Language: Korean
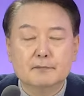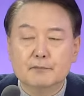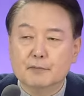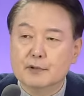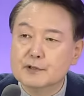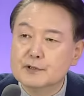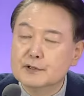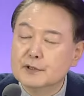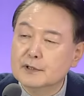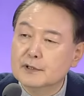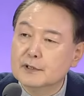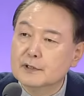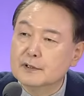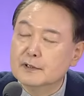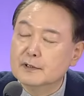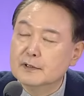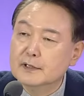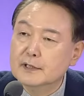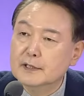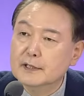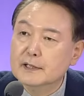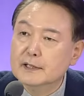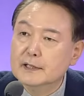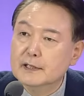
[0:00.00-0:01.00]
먼저
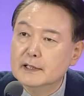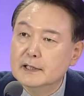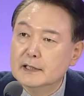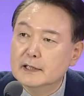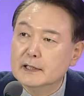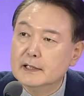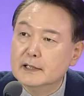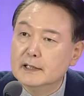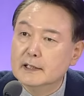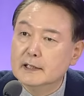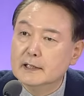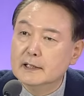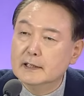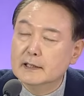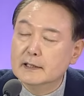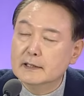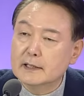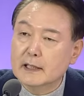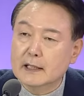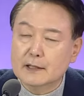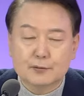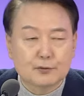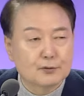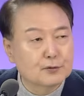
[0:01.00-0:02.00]

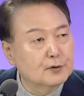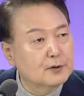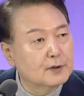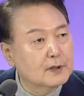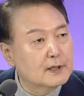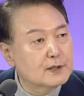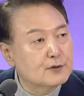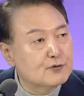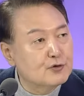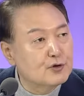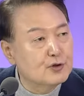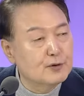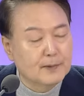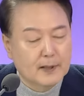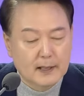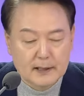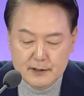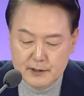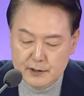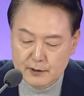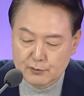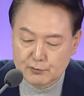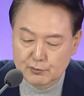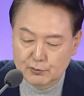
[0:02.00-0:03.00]
대통령의
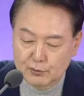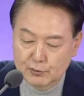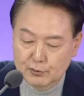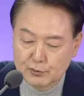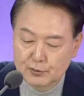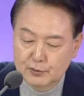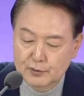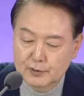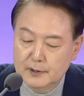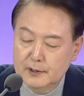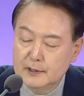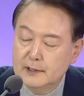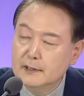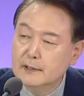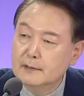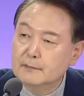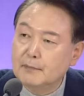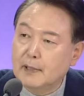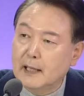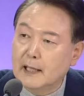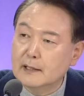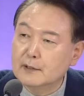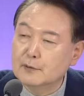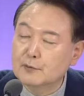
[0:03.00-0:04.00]
취임한 직후
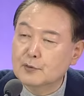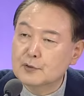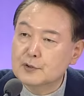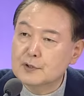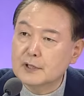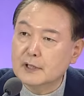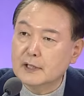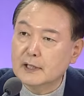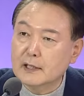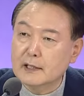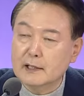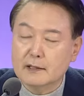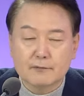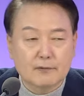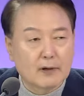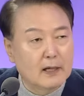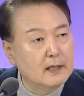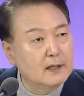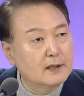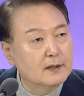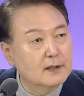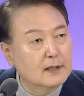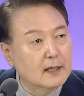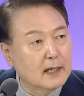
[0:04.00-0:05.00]
반도체
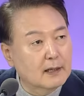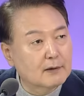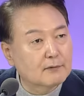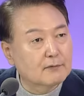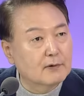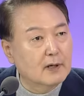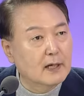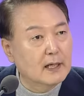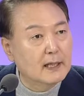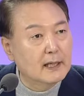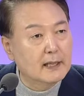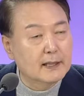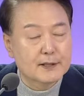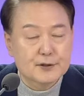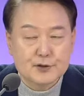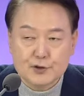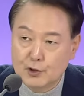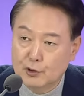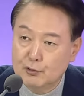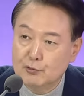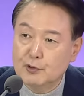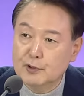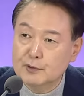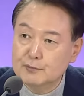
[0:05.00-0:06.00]
관련 학과의
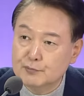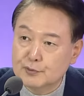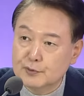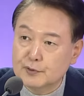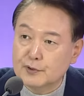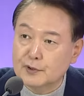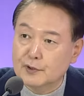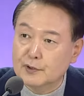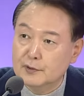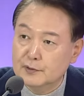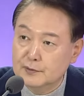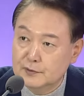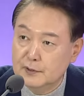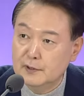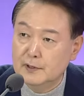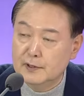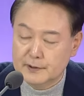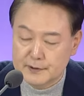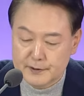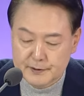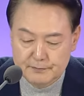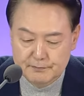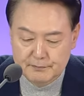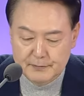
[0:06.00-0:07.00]
정원부터
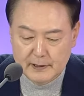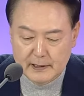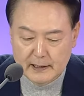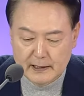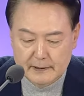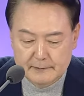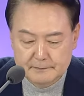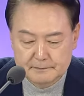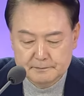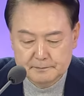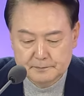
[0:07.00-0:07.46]
늘렸습니다.